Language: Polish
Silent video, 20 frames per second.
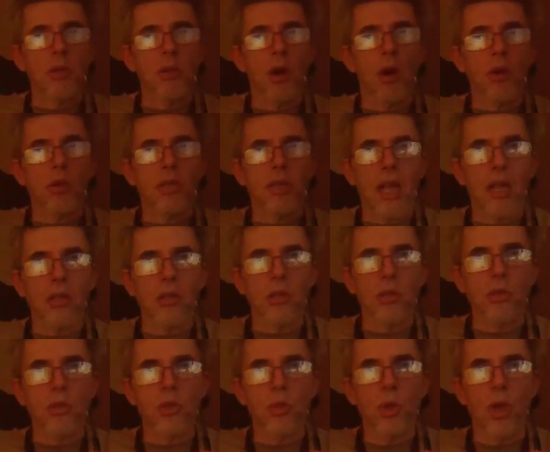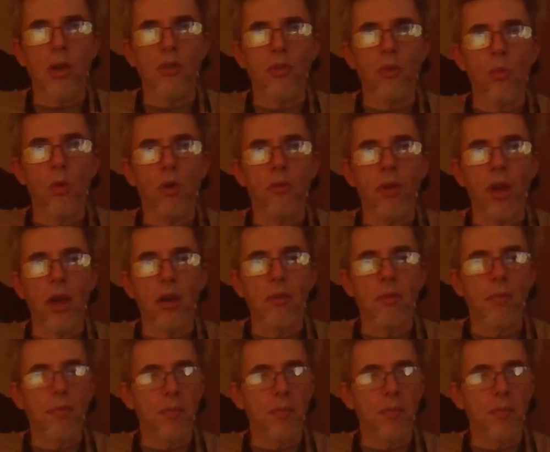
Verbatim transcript: ostatnio snuję w głowie.